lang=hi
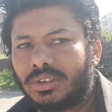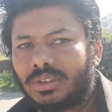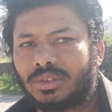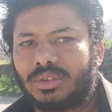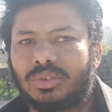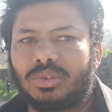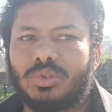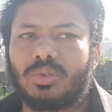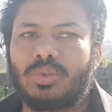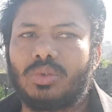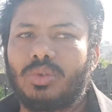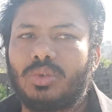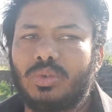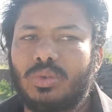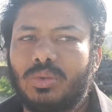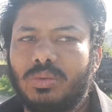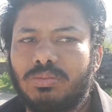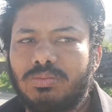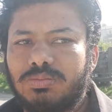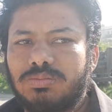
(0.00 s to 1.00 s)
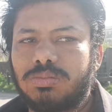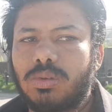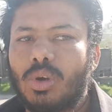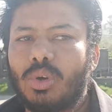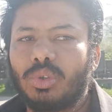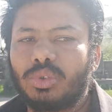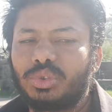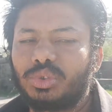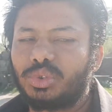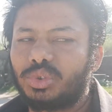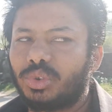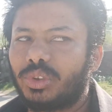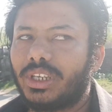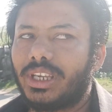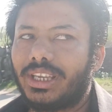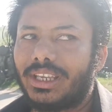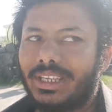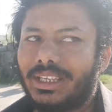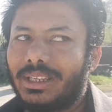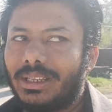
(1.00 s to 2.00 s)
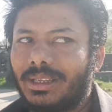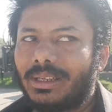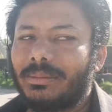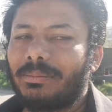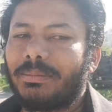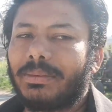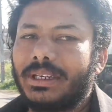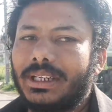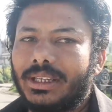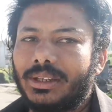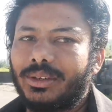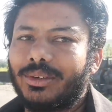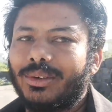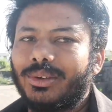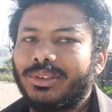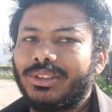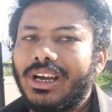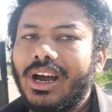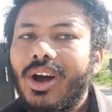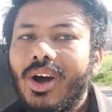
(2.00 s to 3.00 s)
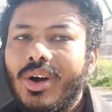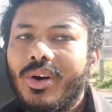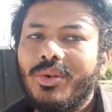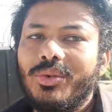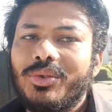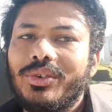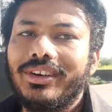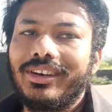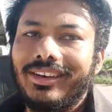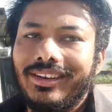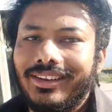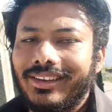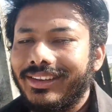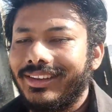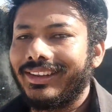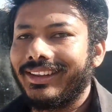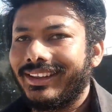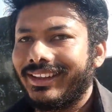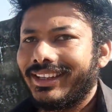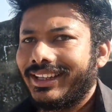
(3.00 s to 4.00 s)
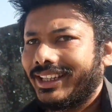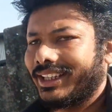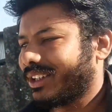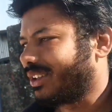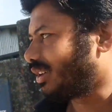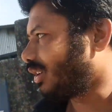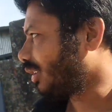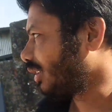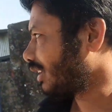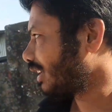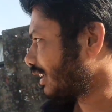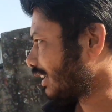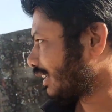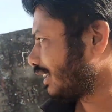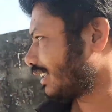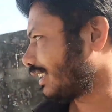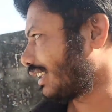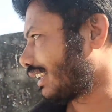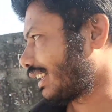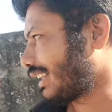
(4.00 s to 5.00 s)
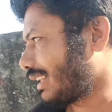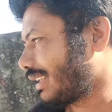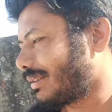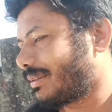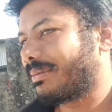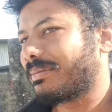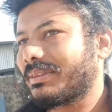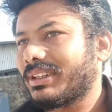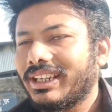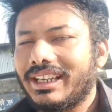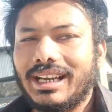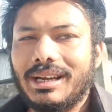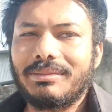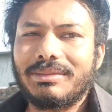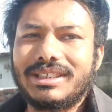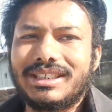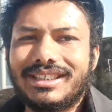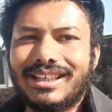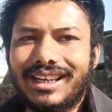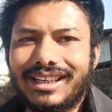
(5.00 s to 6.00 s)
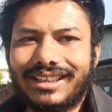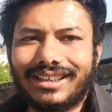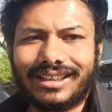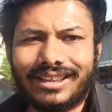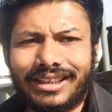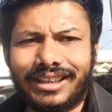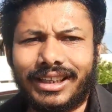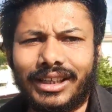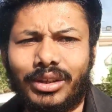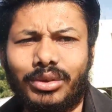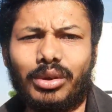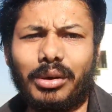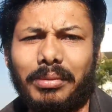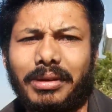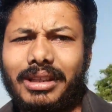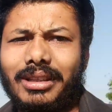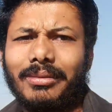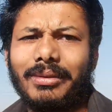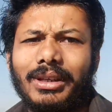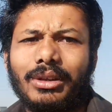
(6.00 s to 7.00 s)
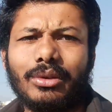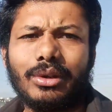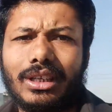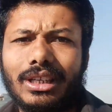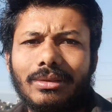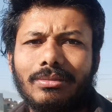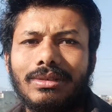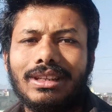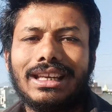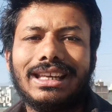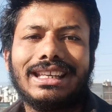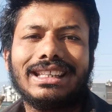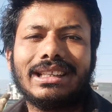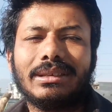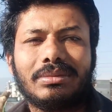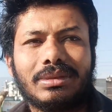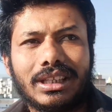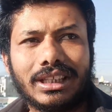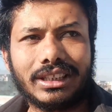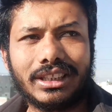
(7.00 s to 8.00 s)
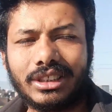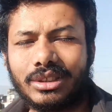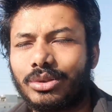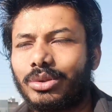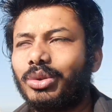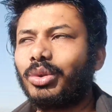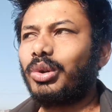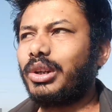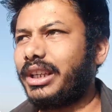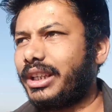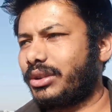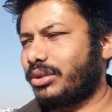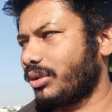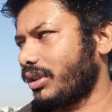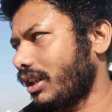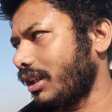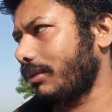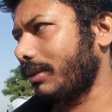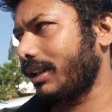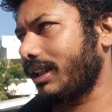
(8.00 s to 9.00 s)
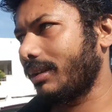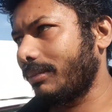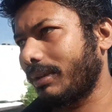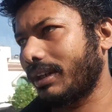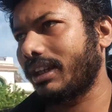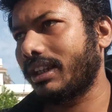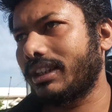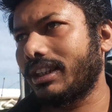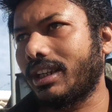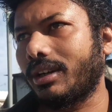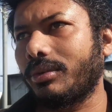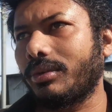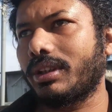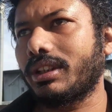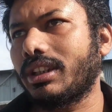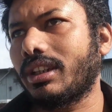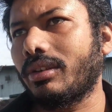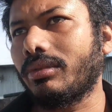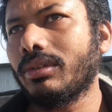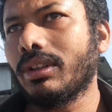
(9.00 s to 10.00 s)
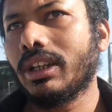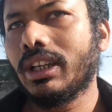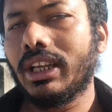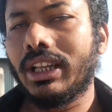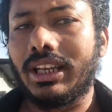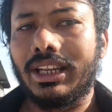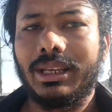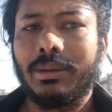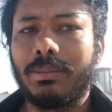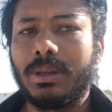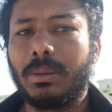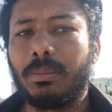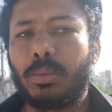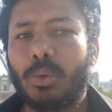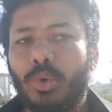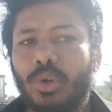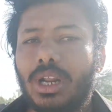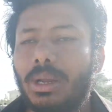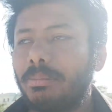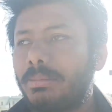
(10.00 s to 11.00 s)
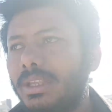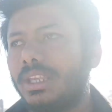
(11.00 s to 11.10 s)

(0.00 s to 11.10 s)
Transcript: सो so, पहुंच चुके हैं अपने गोदाम और कर रहे हैं अपना काम स्टार्ट तो अभी तो मैं कोई टीम नहीं आई है सब हर किसी को होली की छुट्टी हुई है मैं घर जा रहा हूँ घर जा रहा हूँ लेकिन मेरा प्रोग्राम